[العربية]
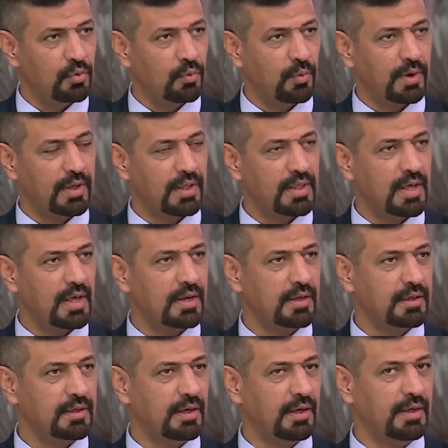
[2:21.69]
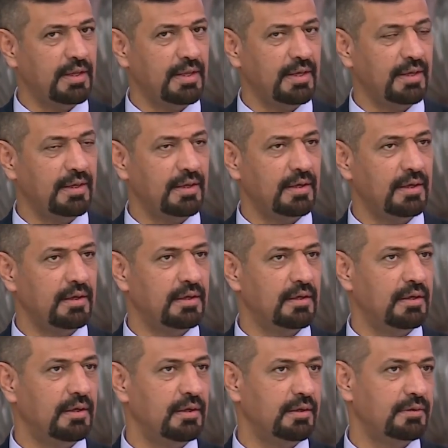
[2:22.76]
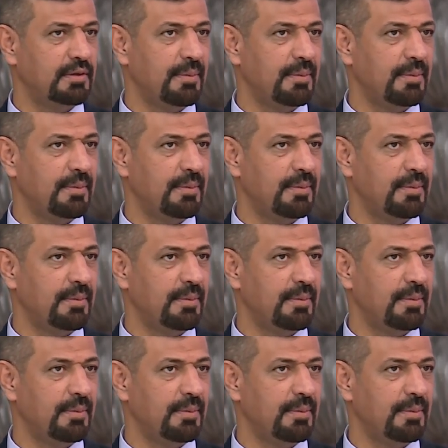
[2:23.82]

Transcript: وكذلك يعني آه، آه،